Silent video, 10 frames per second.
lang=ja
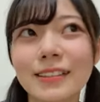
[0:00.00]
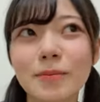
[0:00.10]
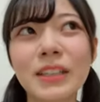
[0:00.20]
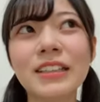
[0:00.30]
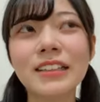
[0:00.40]

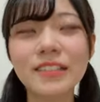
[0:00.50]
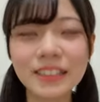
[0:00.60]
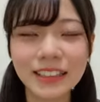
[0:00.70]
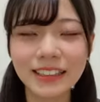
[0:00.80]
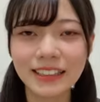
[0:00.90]
枕の
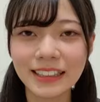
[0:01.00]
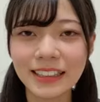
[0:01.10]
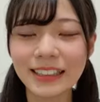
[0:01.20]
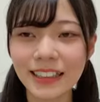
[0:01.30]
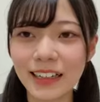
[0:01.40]
下に入れ
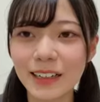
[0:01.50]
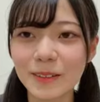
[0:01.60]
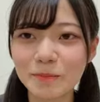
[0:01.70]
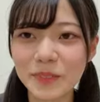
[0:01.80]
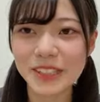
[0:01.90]
てた
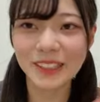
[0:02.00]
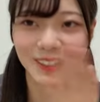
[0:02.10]
らそ